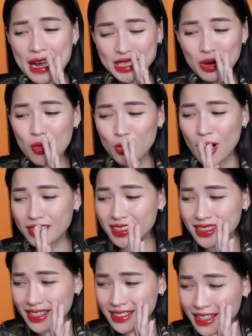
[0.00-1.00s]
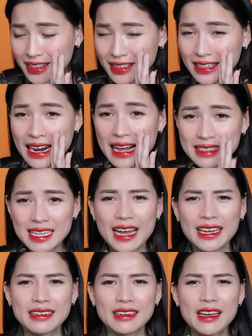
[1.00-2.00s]
trong một khoảng thời gian rất là
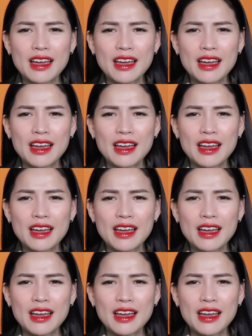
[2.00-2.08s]
dài.